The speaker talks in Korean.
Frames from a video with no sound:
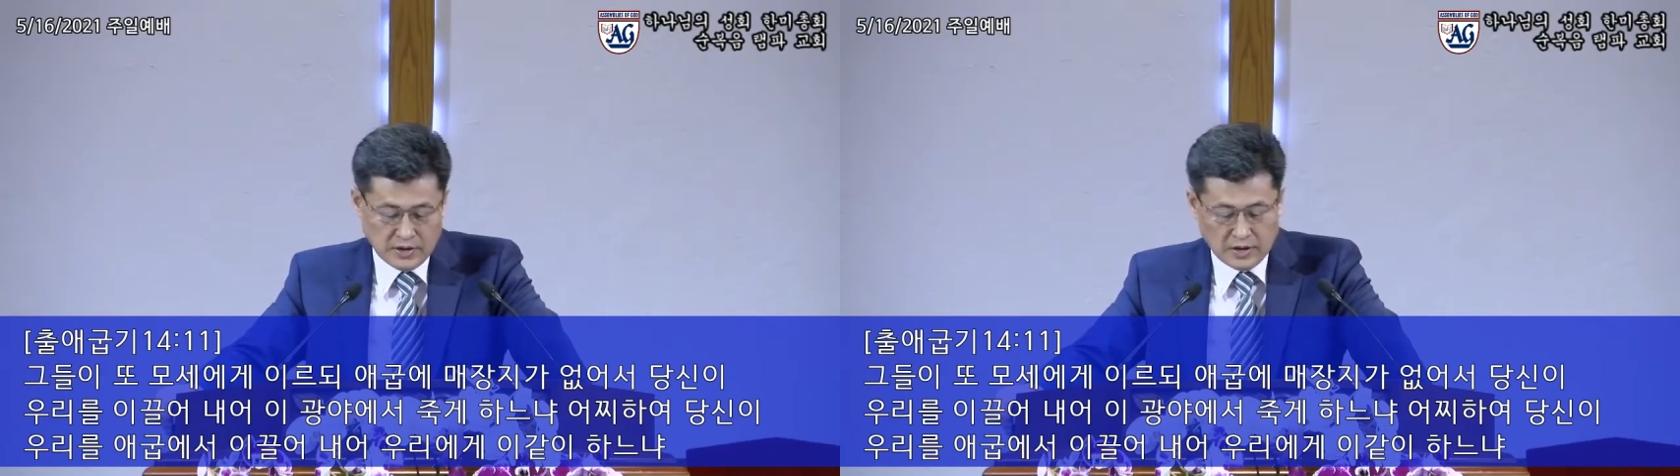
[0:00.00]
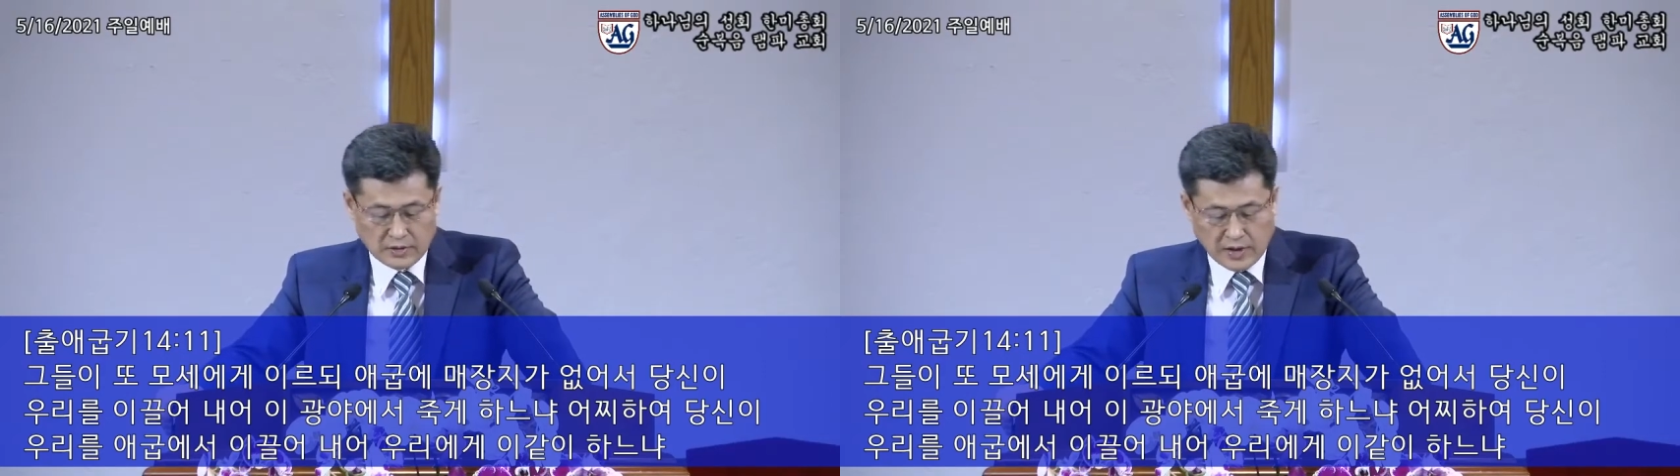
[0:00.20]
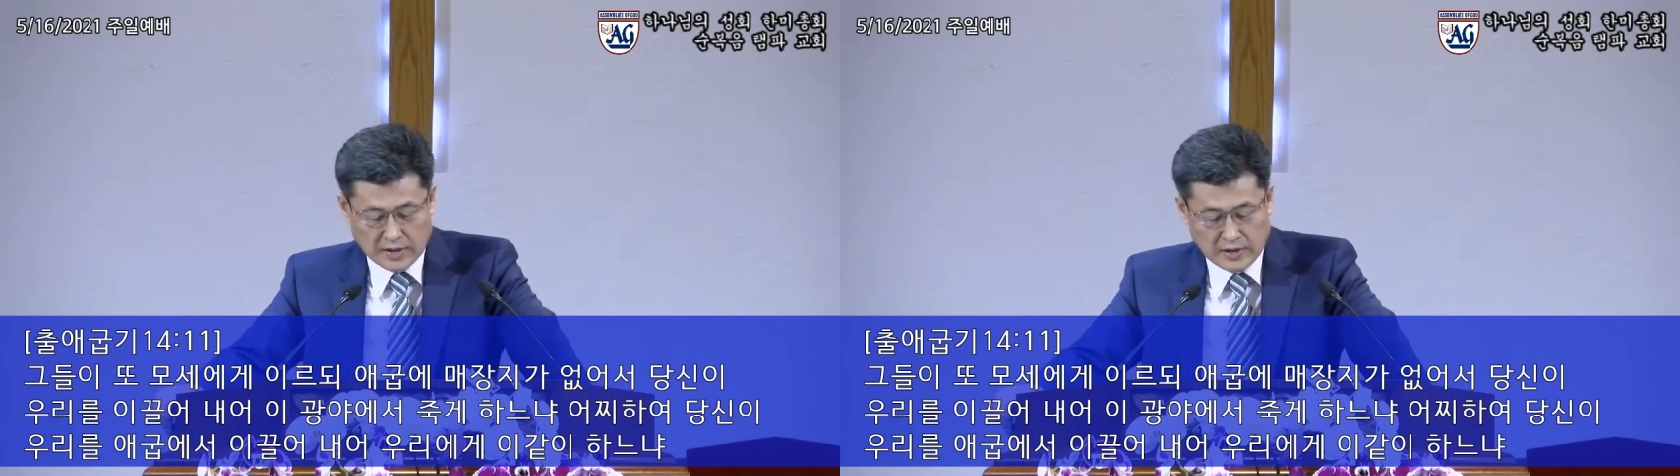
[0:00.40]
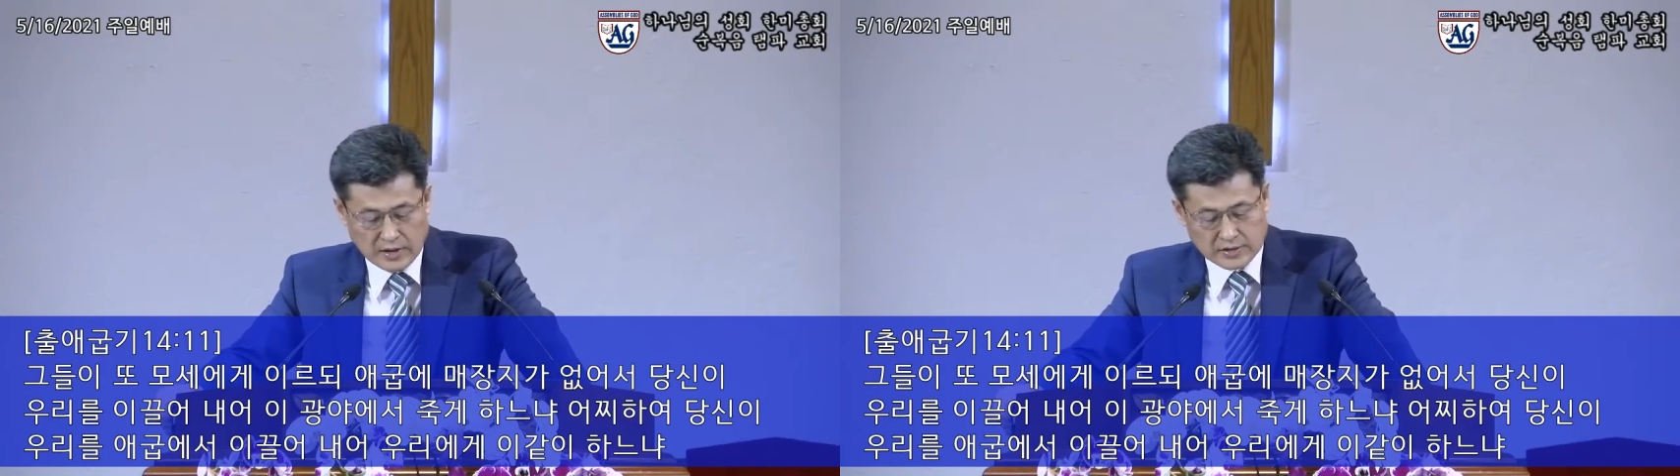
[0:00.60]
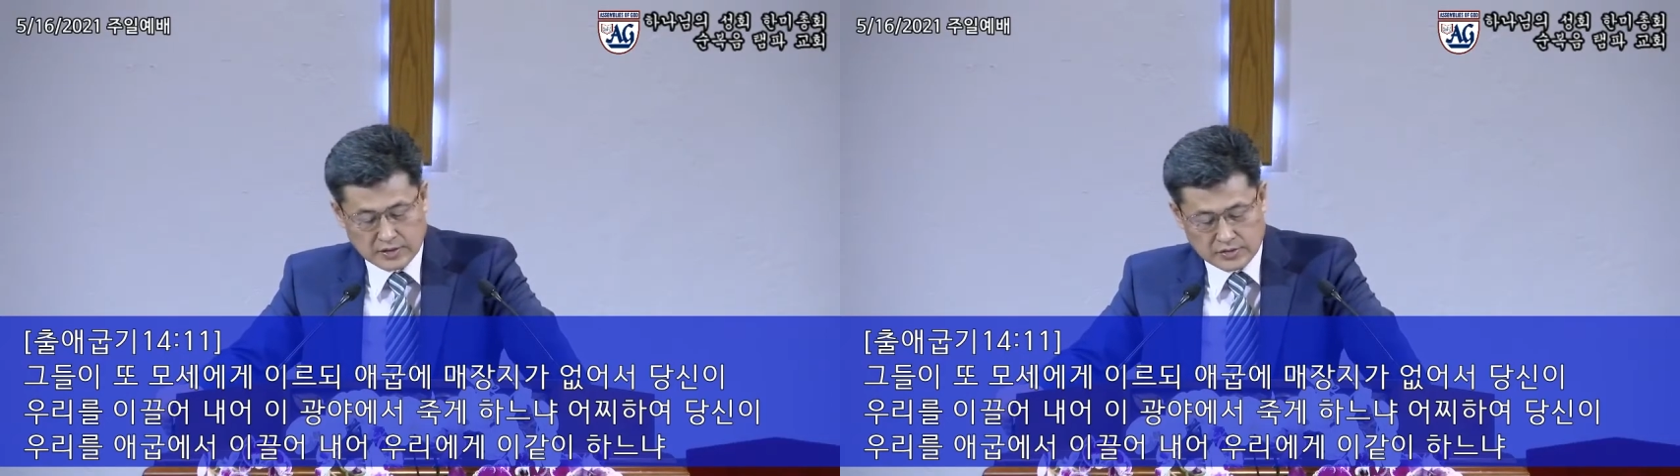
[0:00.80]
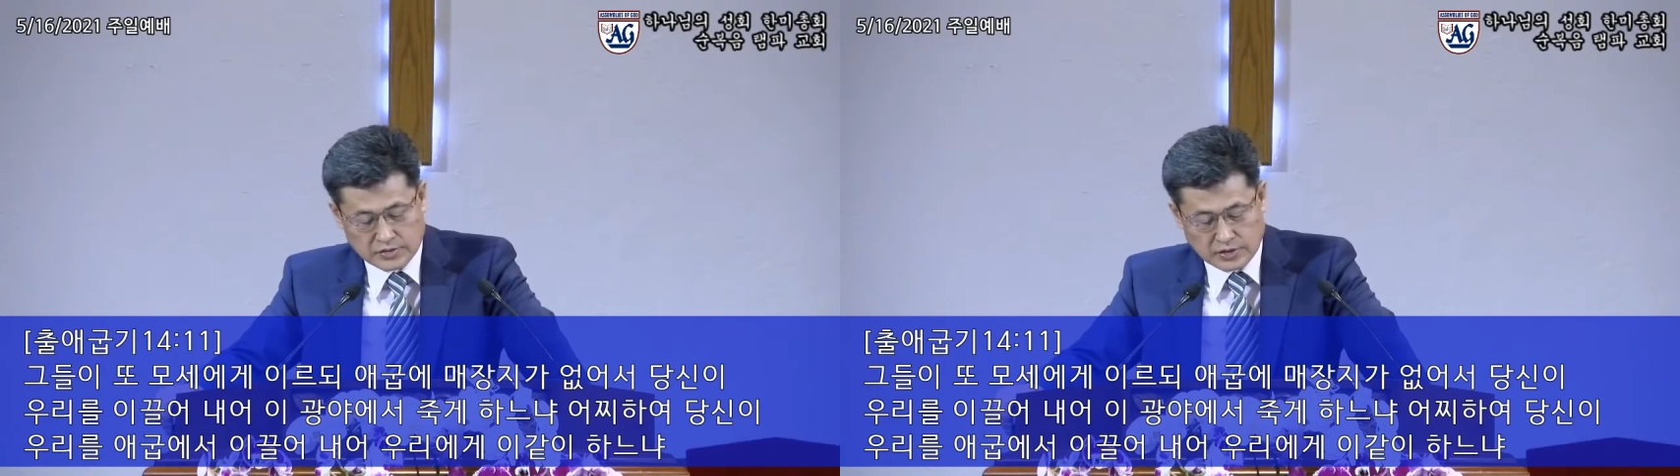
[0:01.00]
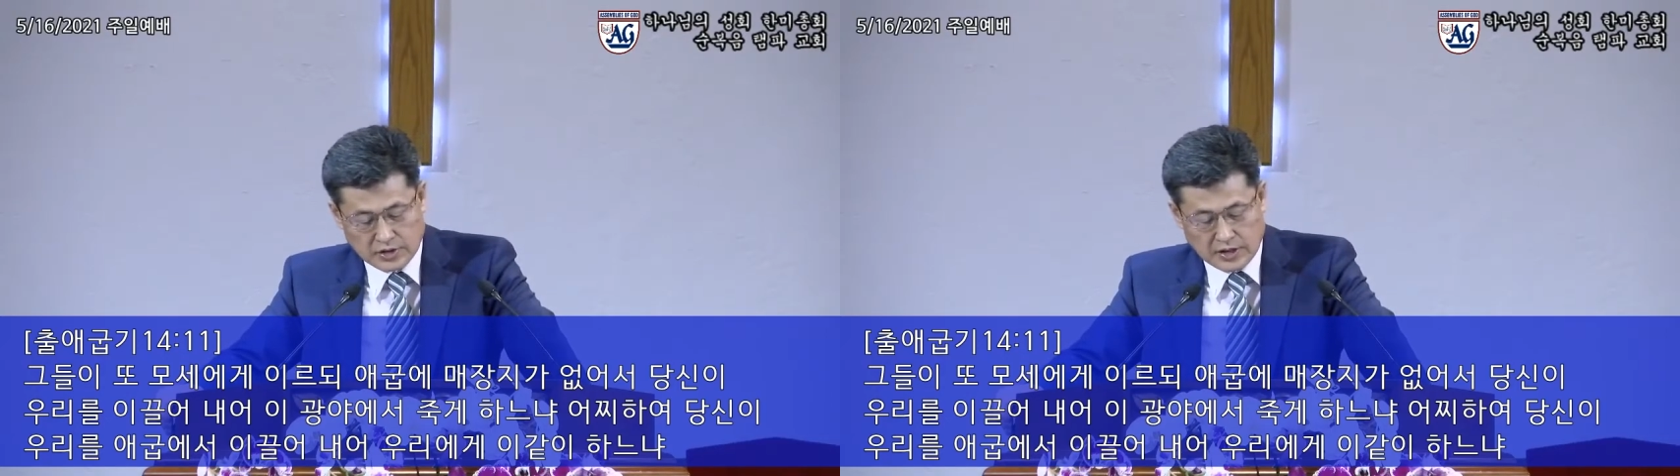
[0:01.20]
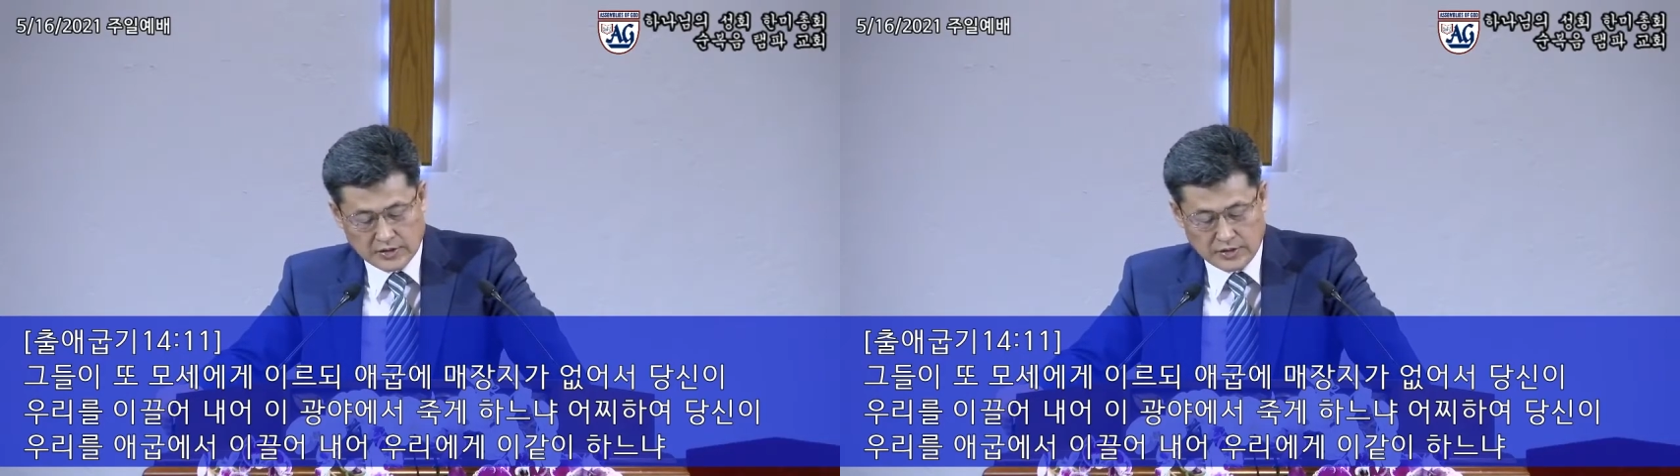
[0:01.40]
이 광야에서
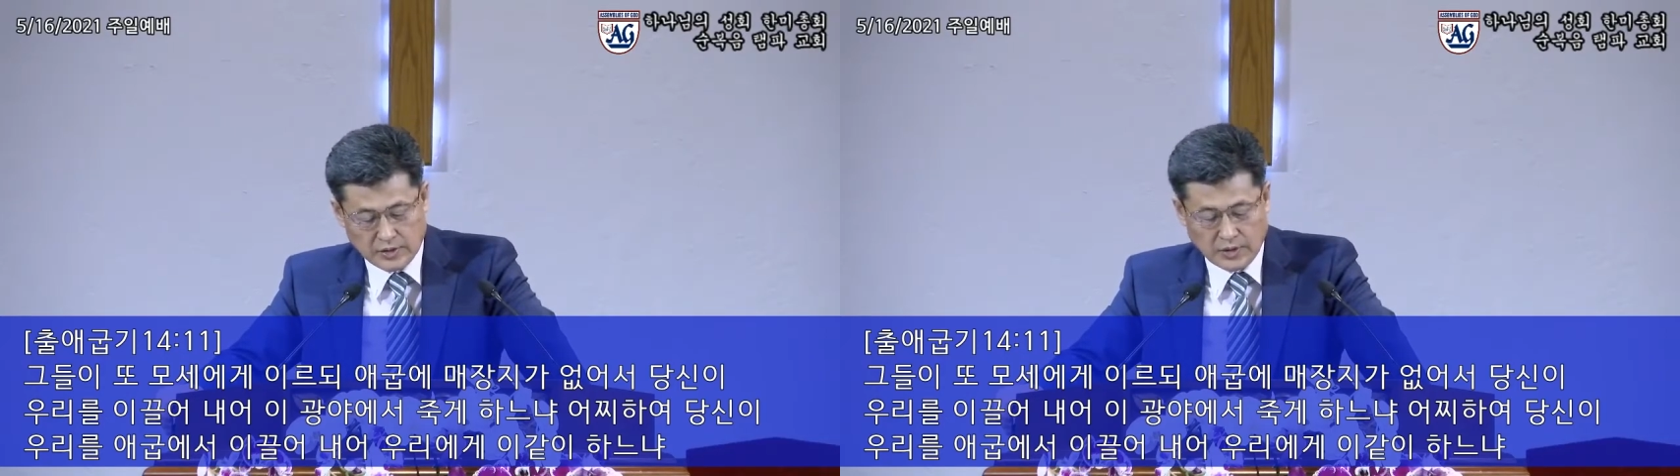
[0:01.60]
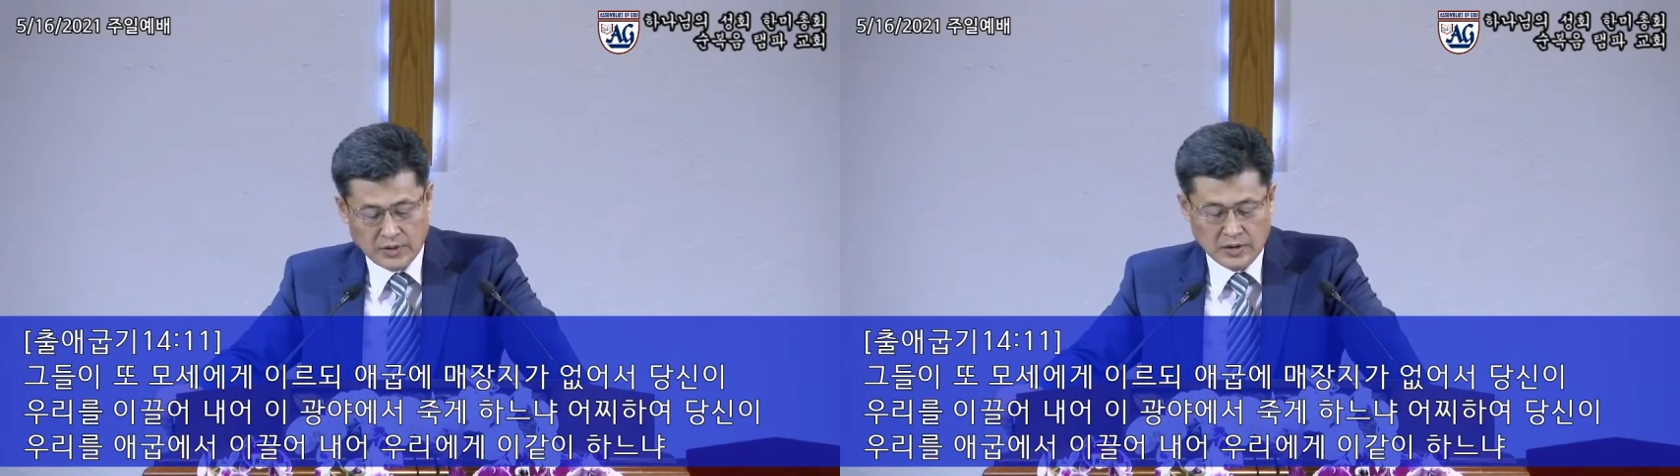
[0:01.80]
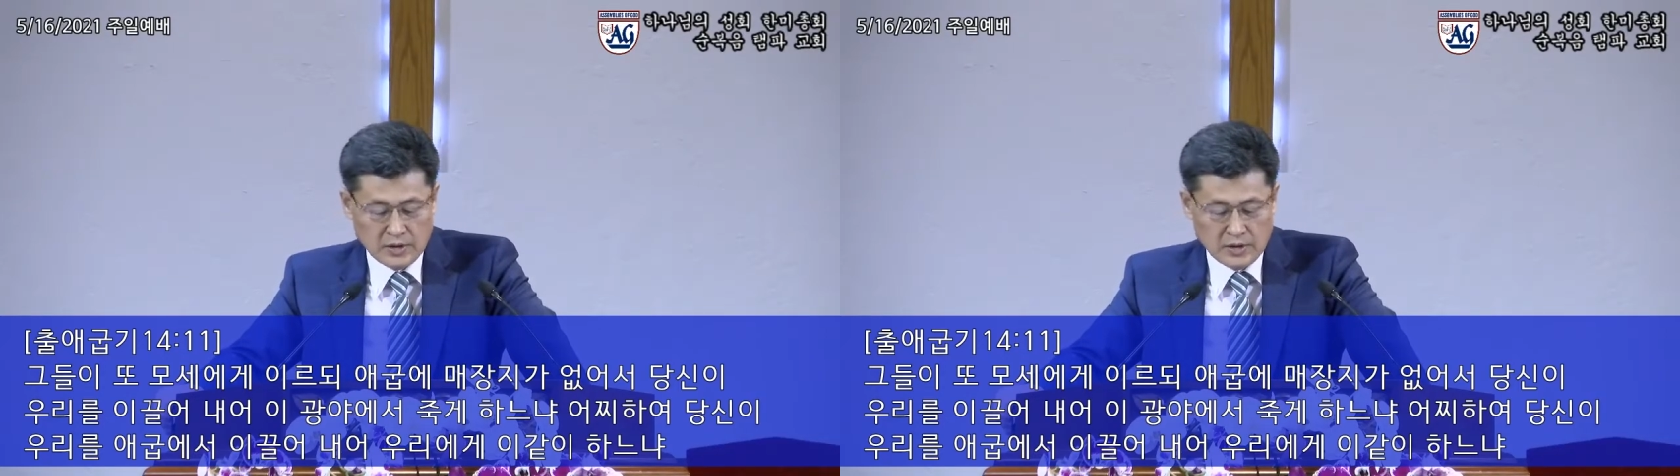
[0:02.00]
죽게 하느뇨